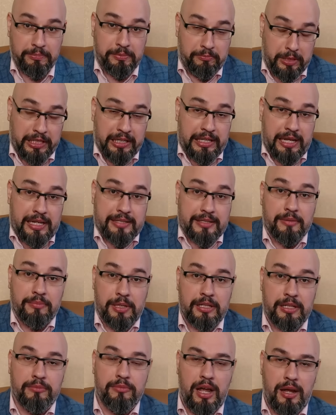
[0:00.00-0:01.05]
прекрасно
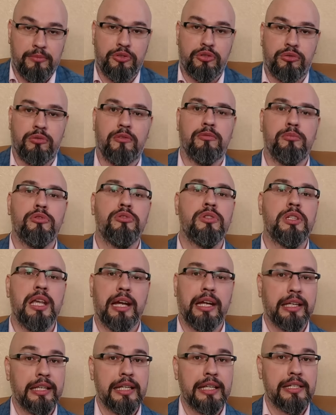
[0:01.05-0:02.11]
понимаем, что в
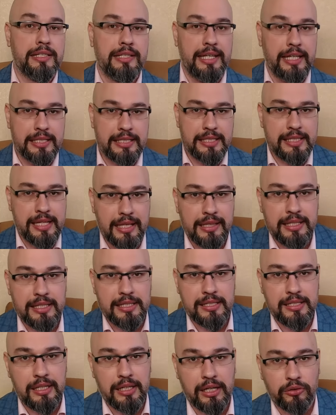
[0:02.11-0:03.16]
музеях есть те
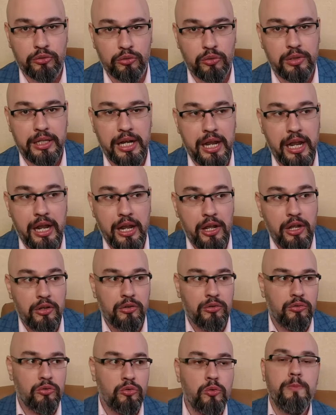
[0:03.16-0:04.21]
ценности, которые
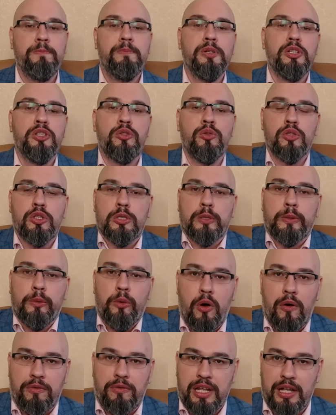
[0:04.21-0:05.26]
ну,
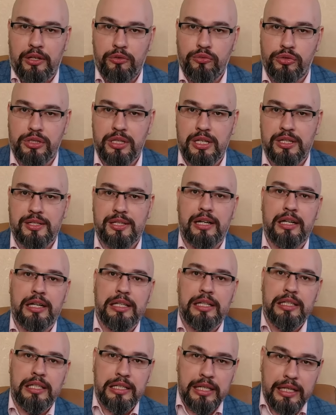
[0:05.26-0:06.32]
безусловно, нужно
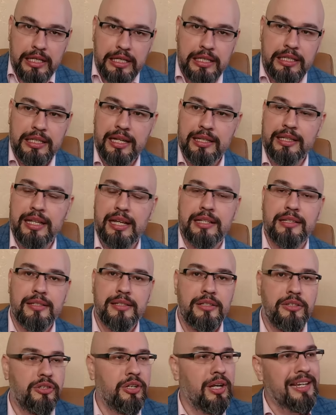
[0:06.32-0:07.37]
сохранить и для нас
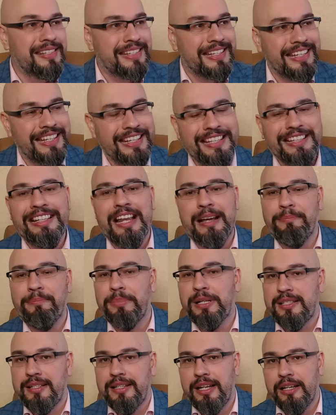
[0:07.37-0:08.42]
сейчас, и для
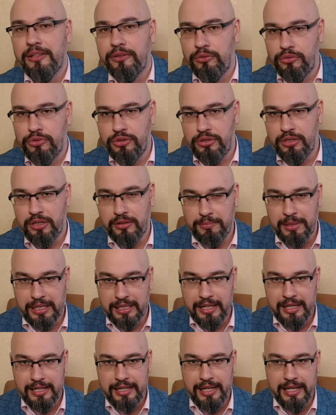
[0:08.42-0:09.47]
последующих
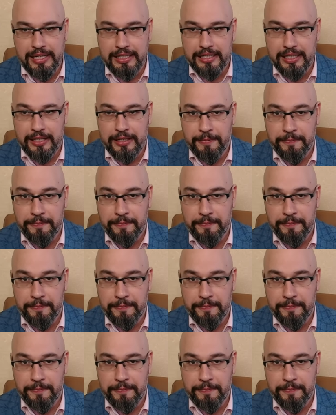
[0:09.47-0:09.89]
поколений.